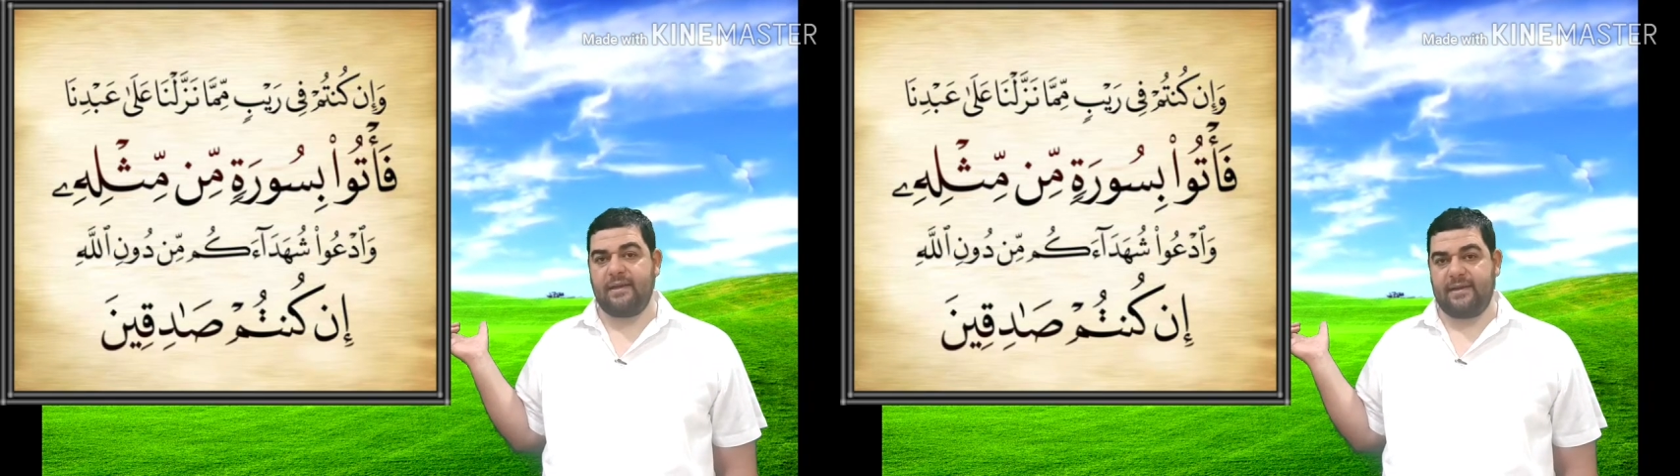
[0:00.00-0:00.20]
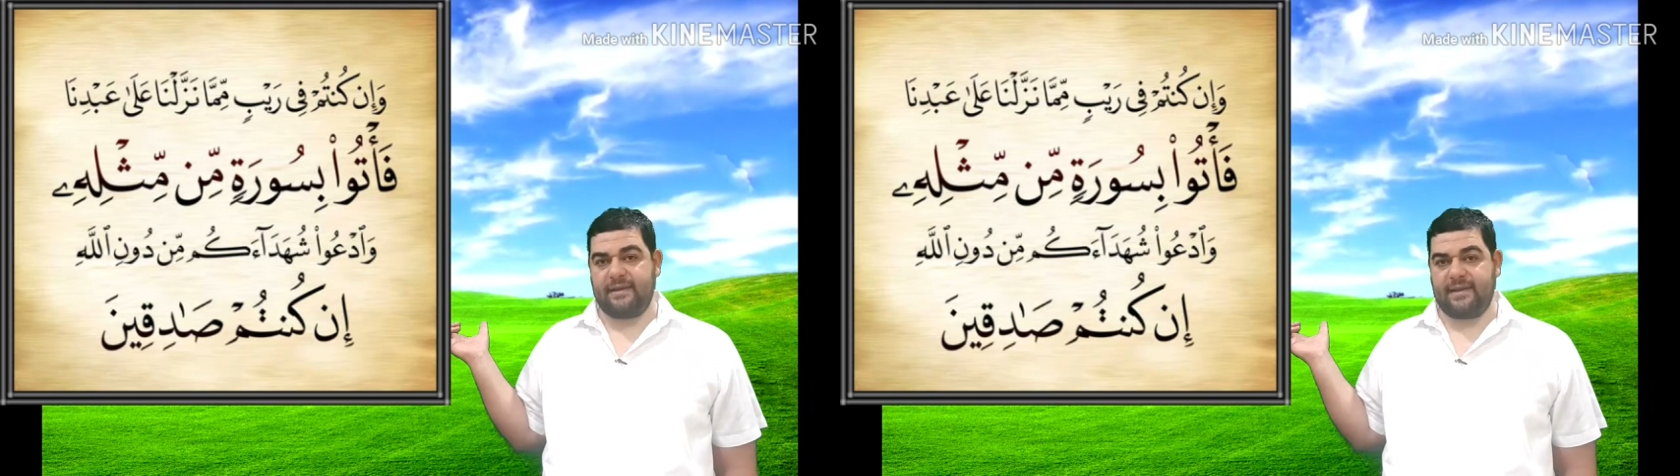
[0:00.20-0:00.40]

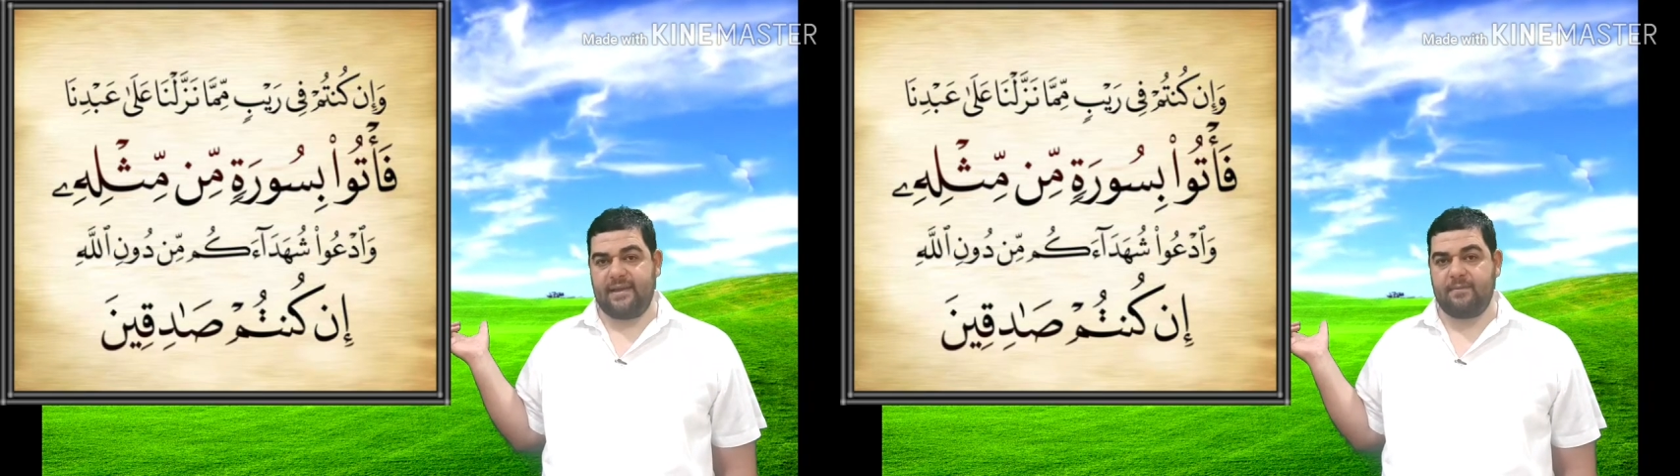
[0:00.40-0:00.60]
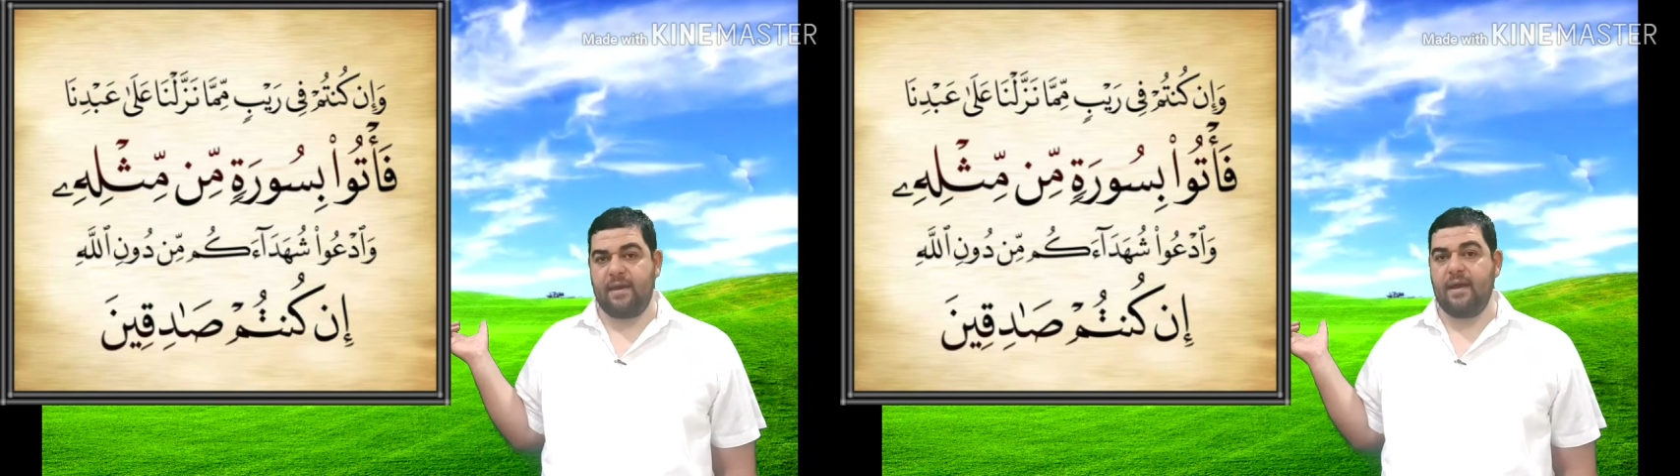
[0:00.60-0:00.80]

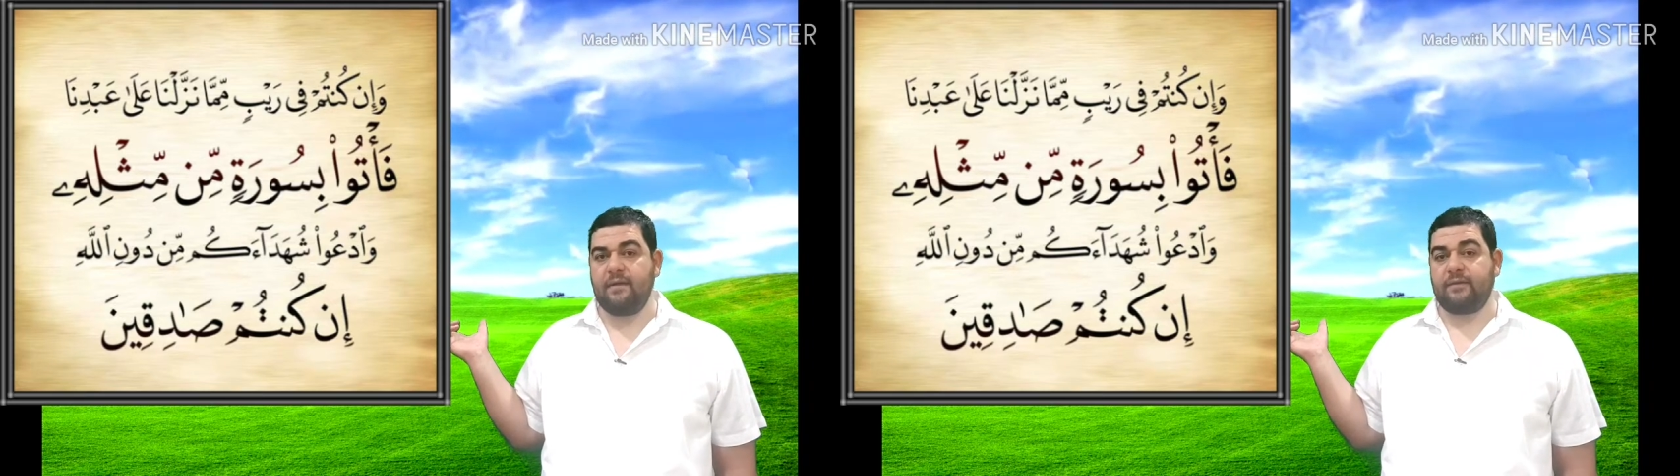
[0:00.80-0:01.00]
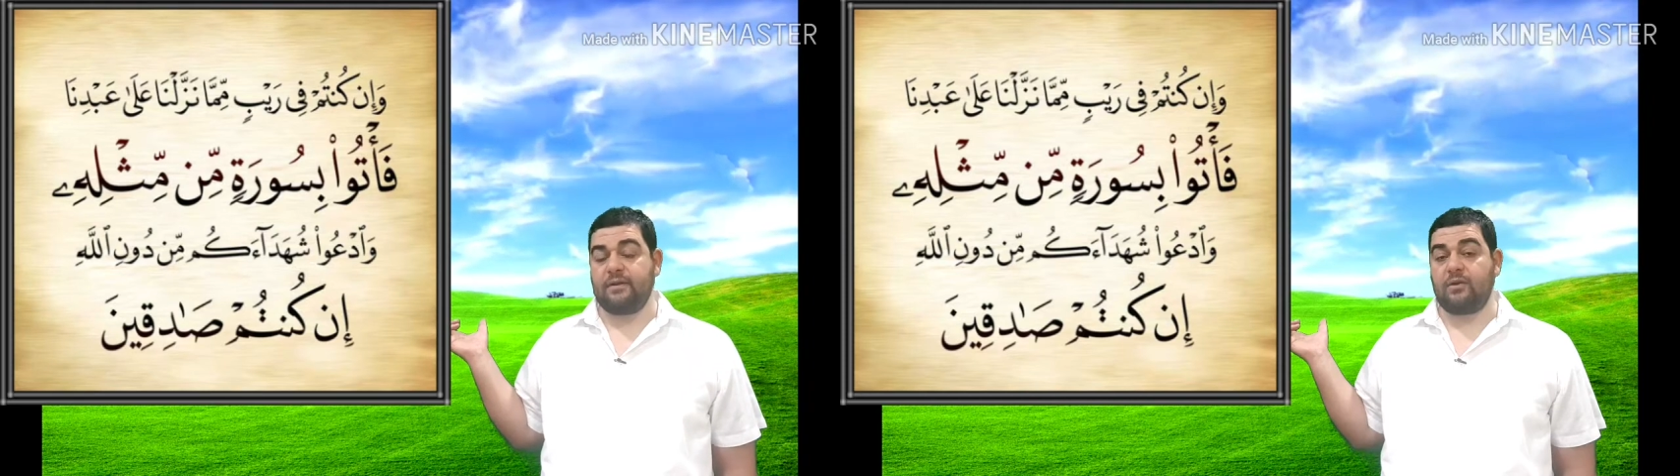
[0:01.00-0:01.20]
الكتاب
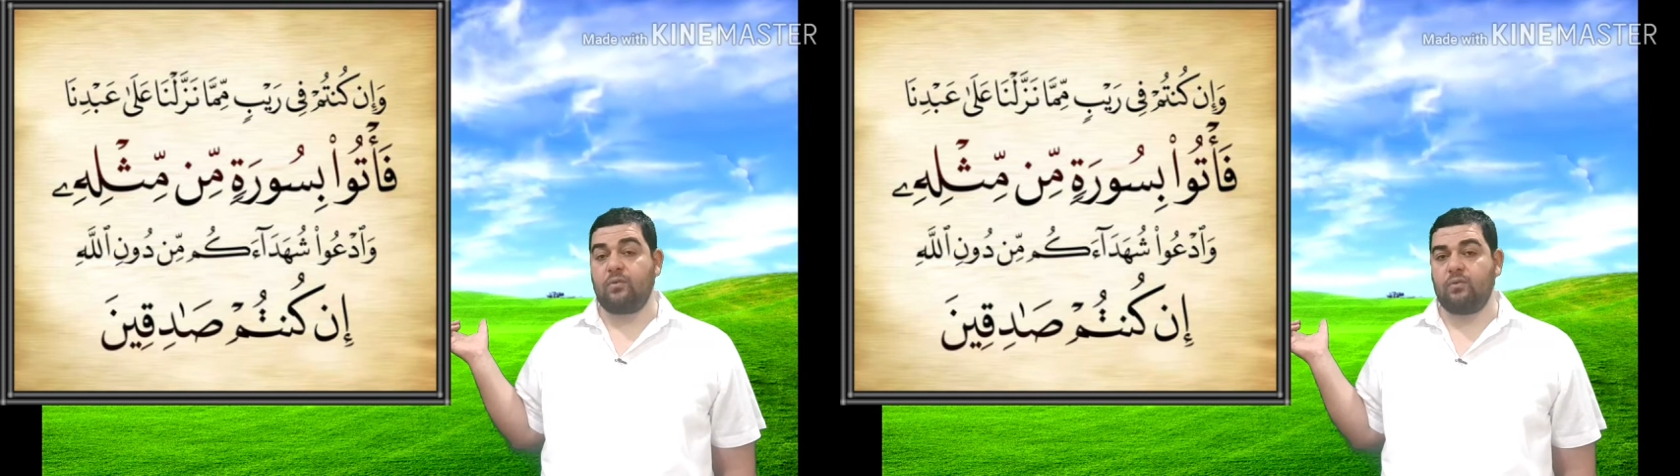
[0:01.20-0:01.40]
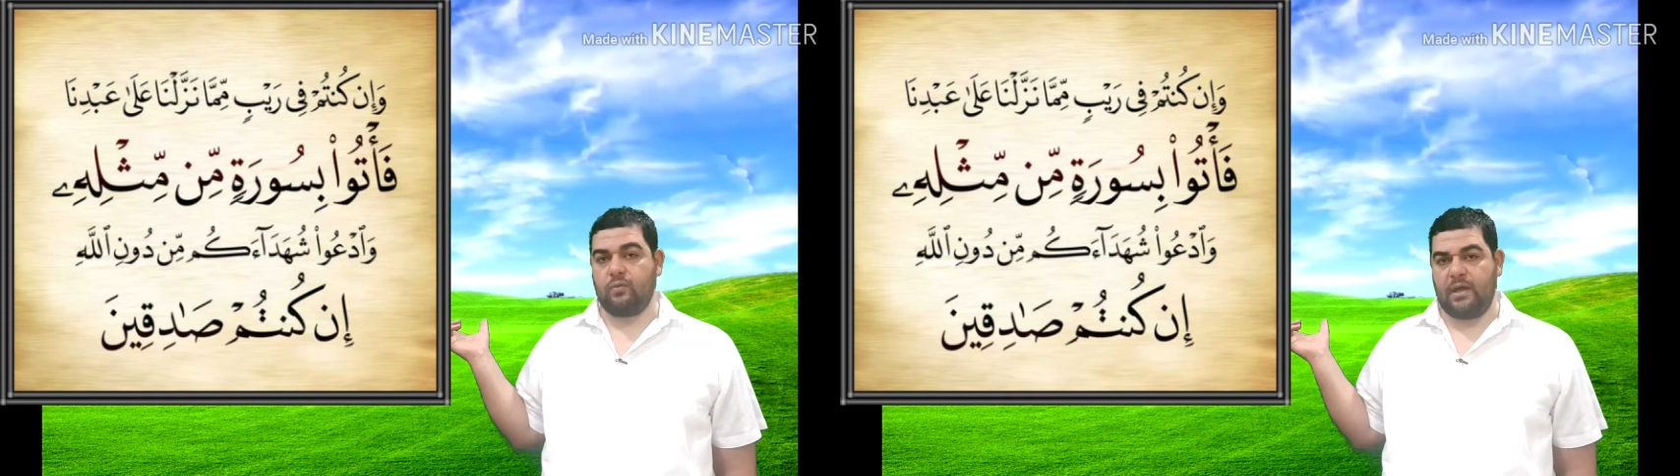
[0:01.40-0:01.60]

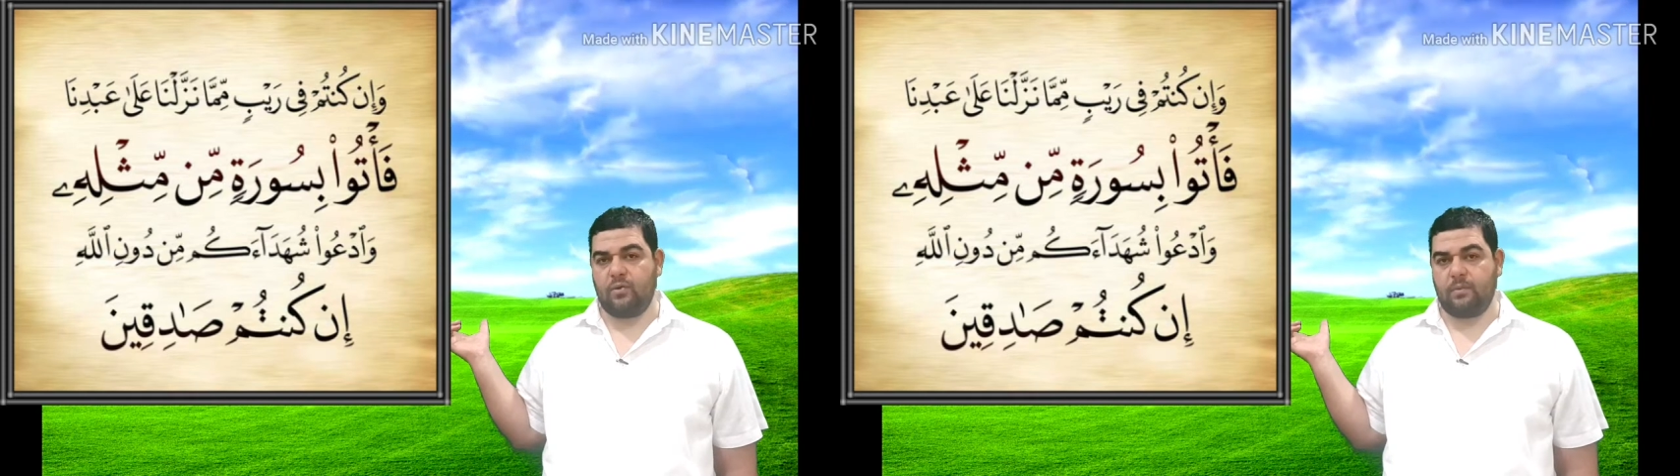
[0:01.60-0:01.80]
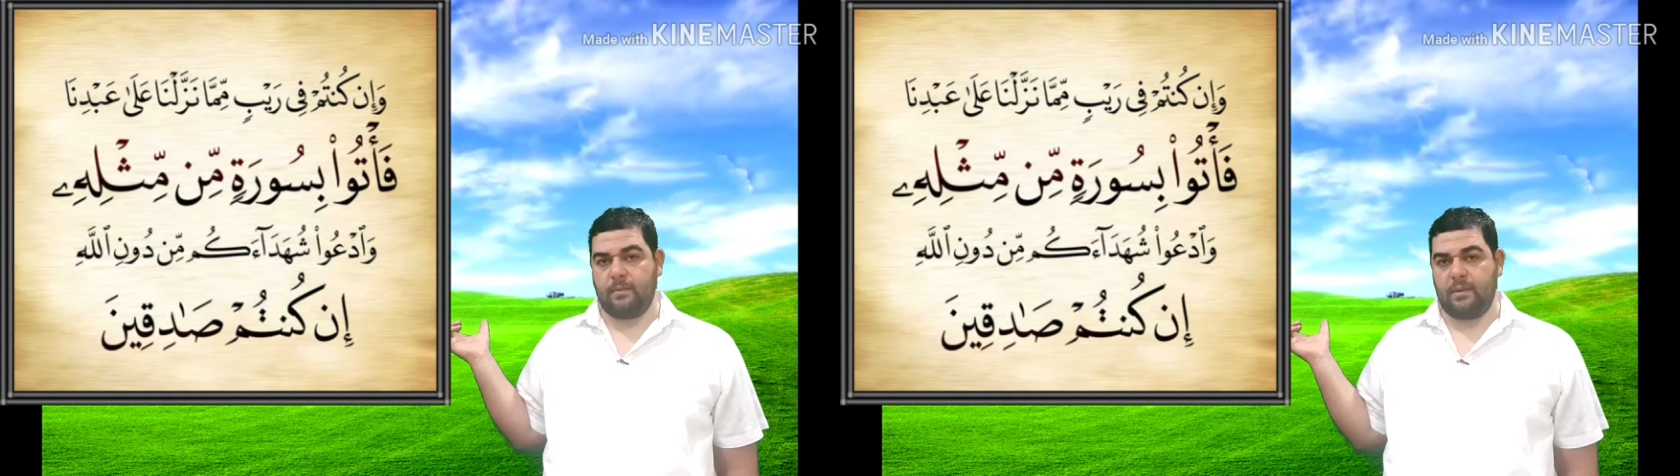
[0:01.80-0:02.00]
فتقول
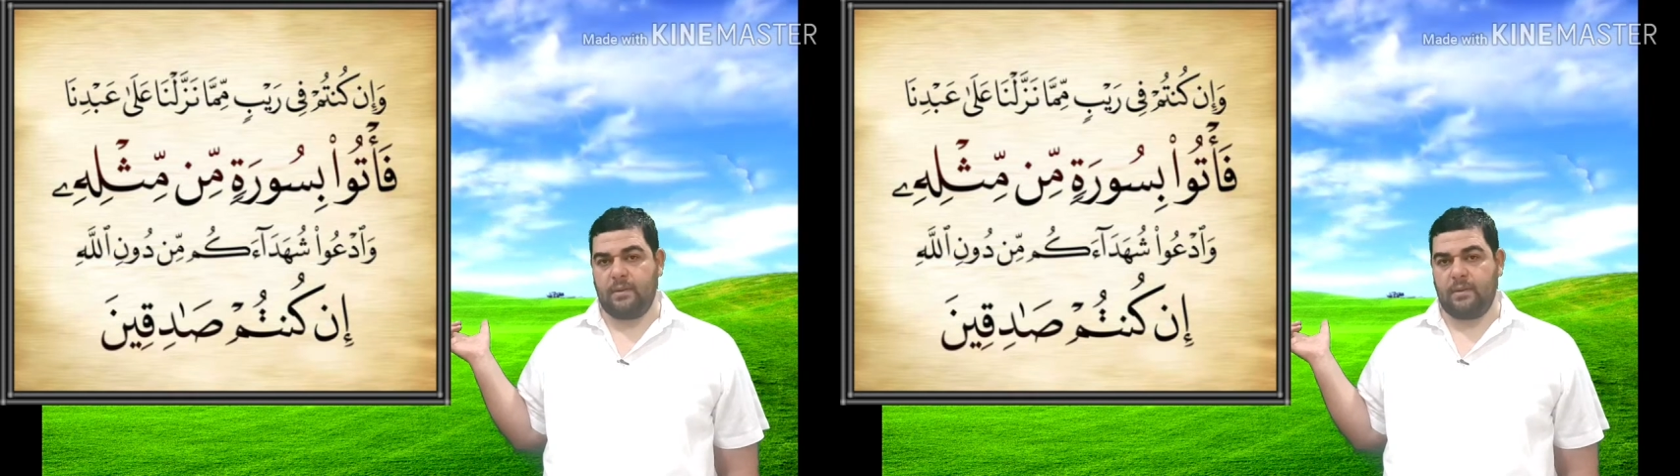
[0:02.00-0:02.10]
لهم